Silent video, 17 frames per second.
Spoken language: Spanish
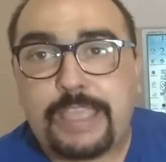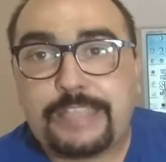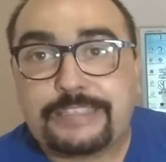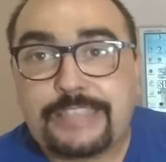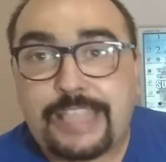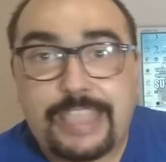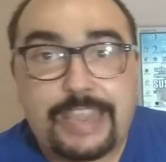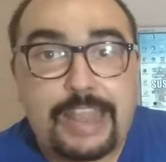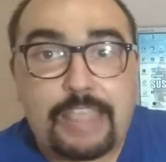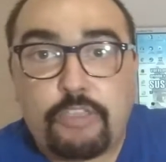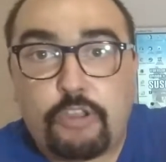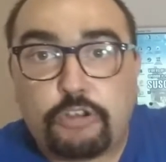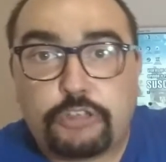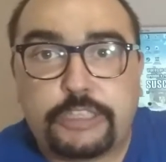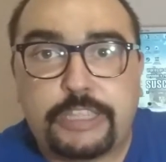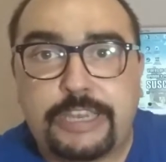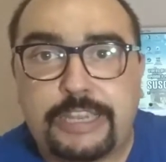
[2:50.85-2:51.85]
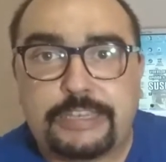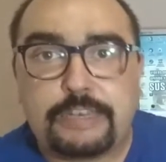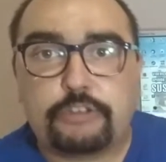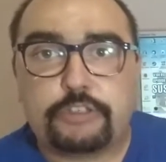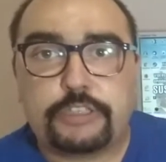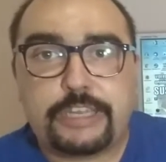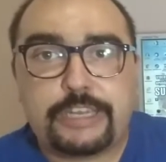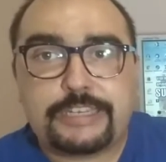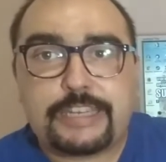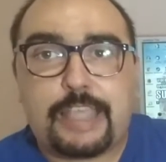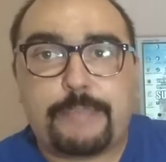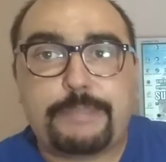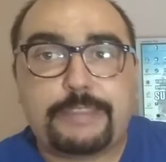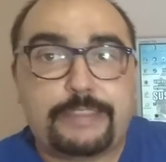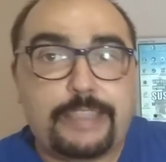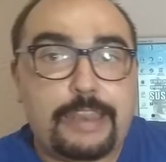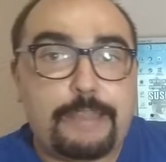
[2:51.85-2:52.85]
está llenando los cines, los cines
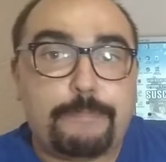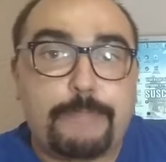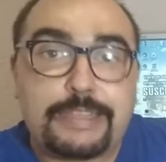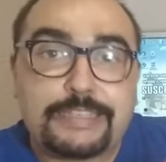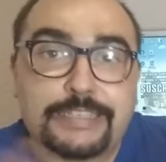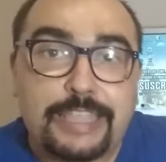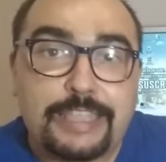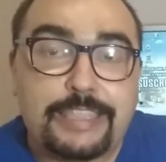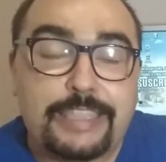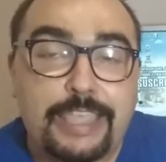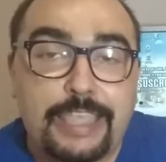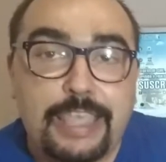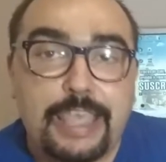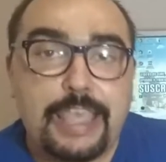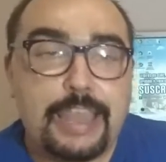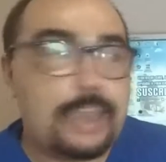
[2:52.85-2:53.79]
cada vez tienen más gente,